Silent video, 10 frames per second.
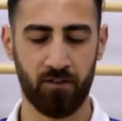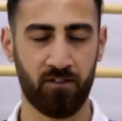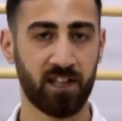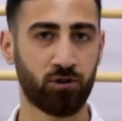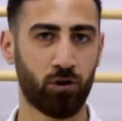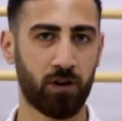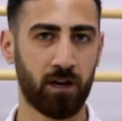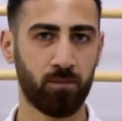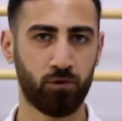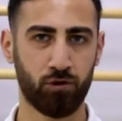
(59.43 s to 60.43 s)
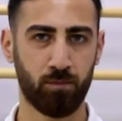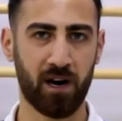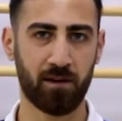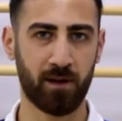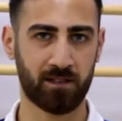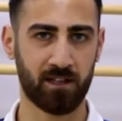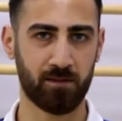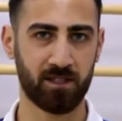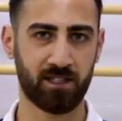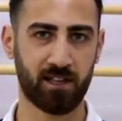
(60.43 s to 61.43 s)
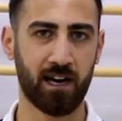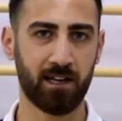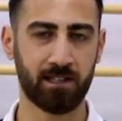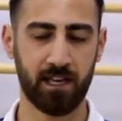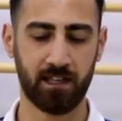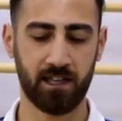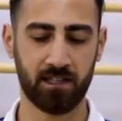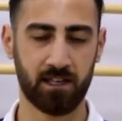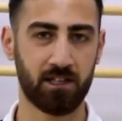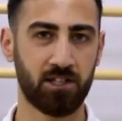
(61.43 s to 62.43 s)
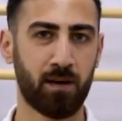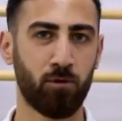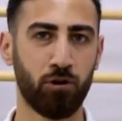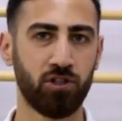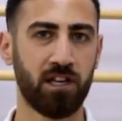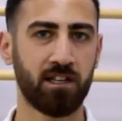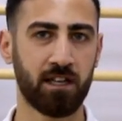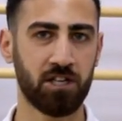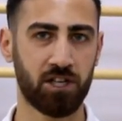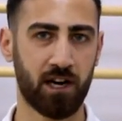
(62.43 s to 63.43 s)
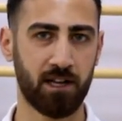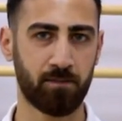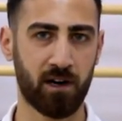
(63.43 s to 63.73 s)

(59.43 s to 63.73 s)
ve sonra bütün parmaklarımı sırayla tek tek saracağım. Öncelikle işaret